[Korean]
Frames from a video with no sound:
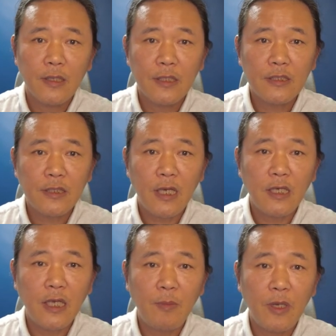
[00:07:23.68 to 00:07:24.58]

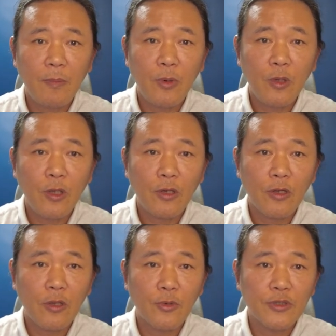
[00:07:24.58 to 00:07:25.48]
DCIM이란 폴더
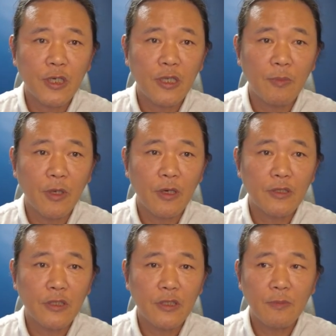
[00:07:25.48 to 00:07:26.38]
열어서 보시게
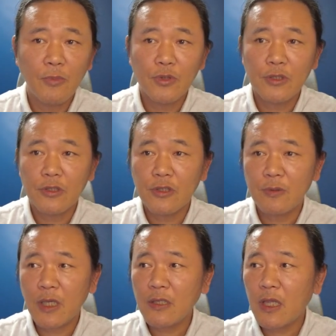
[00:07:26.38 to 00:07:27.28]
되면 지금 보신
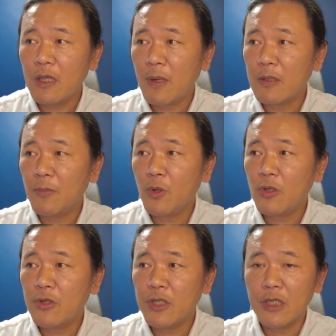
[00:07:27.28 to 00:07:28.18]
것처럼 상당히 많은
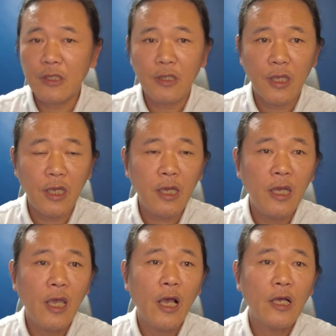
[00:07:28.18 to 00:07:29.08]
폴더들이 있는데
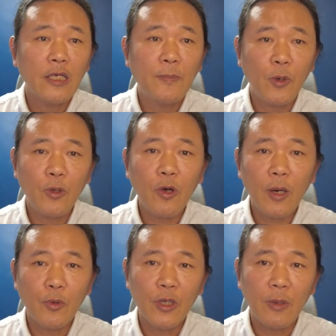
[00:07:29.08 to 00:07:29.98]
이
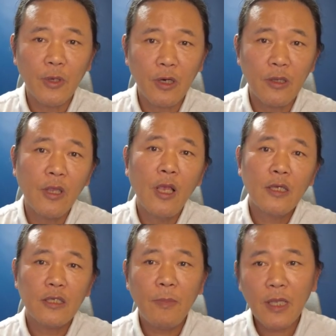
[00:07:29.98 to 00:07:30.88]
폴더가 뭐냐면
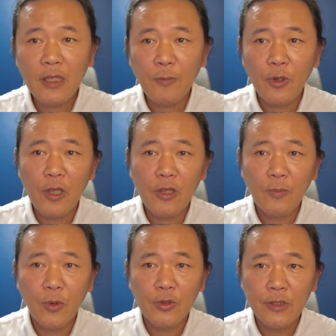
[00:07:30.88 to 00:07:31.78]

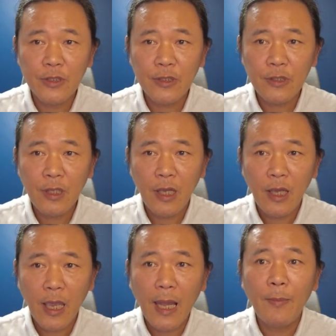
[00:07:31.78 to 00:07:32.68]
스마트폰에서 보는
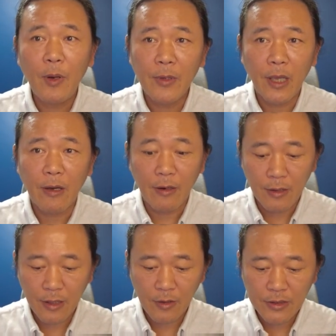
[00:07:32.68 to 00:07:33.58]
앨범이에요
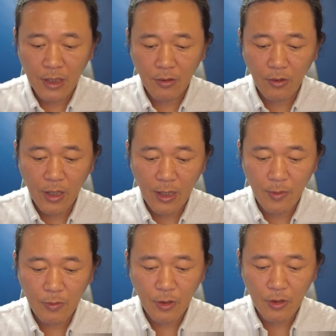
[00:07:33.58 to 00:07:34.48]
그래서 제 거
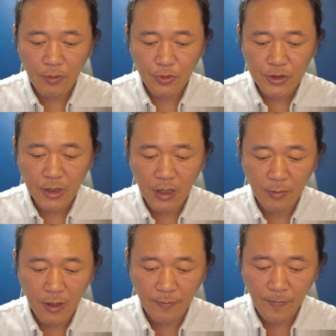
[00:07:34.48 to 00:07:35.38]
앨범을 열어서 보시게
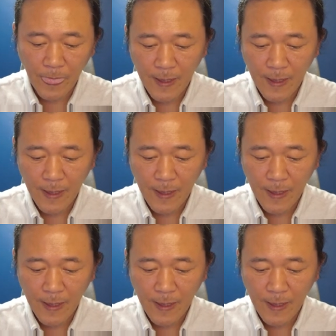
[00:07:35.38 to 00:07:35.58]
되면